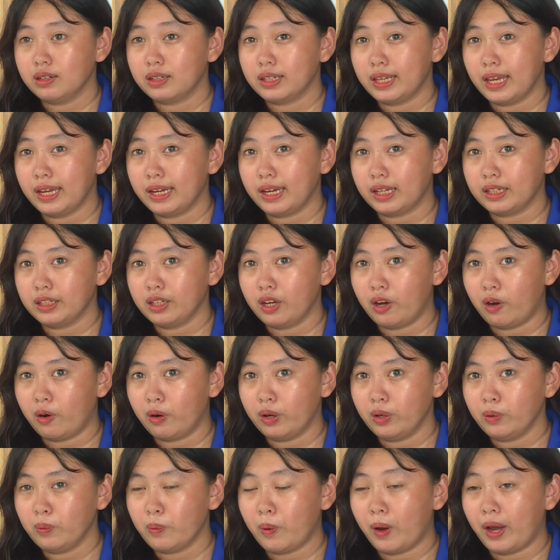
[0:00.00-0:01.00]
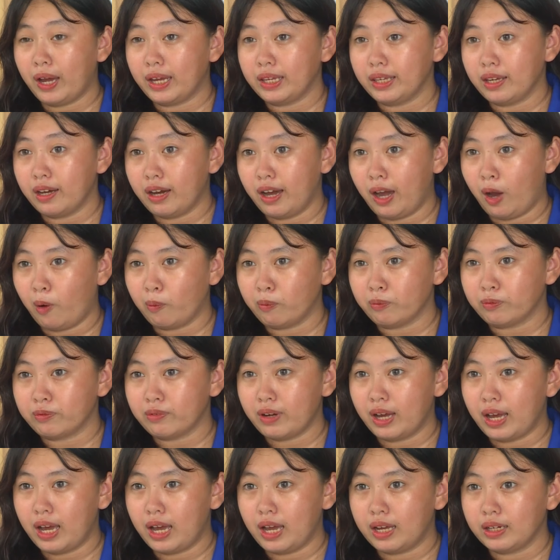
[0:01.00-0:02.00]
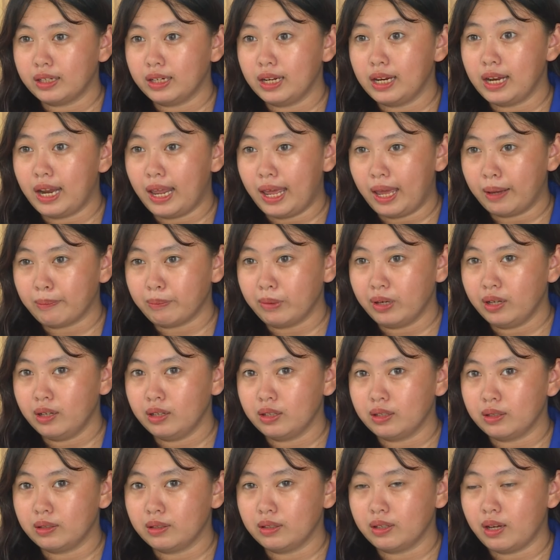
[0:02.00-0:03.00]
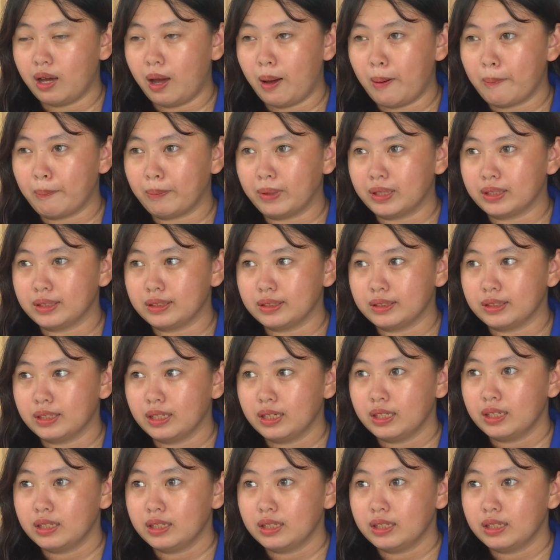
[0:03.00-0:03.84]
thời gian rảnh rỗi ngoài giờ học và đi làm thì mình